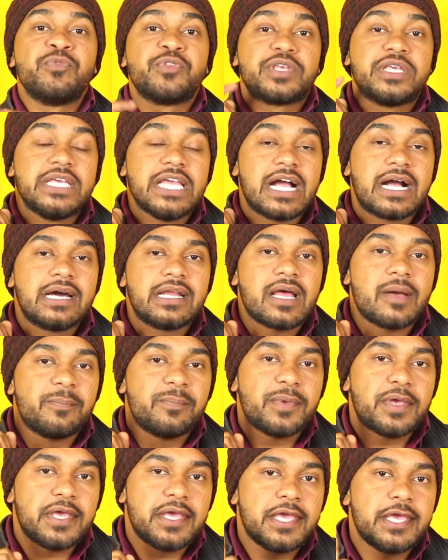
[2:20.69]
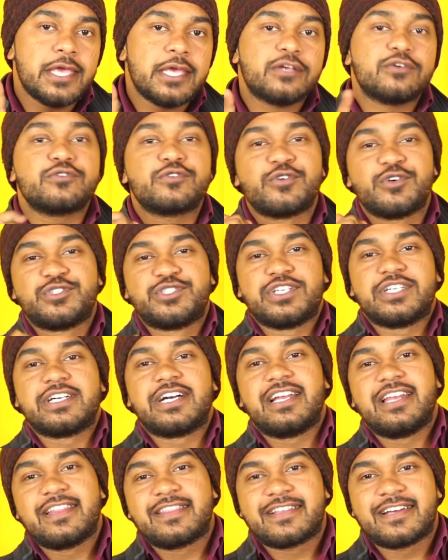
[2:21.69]
कि अगर आप एक क्वेश्चन
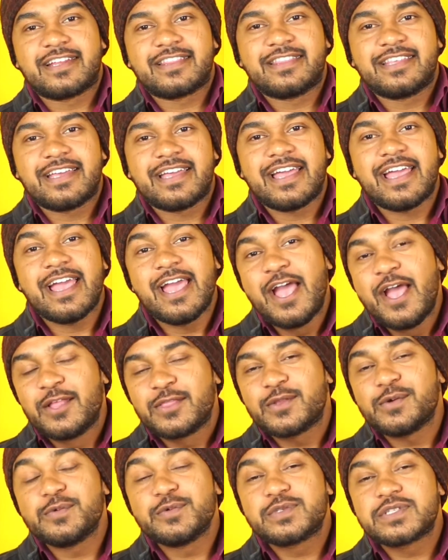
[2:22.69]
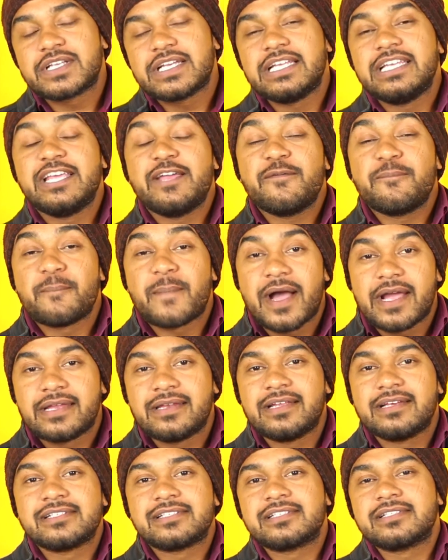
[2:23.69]
गलत करते हैं तो उसके लिए
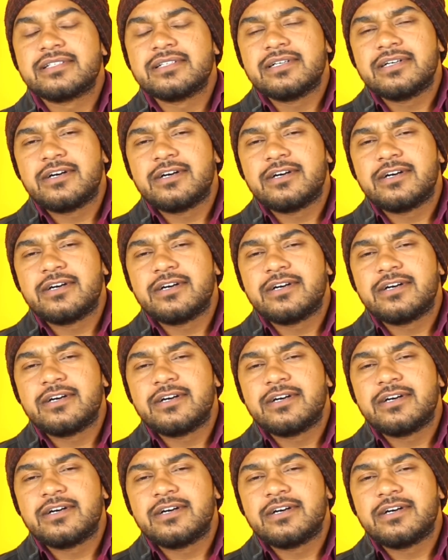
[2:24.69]
माइनस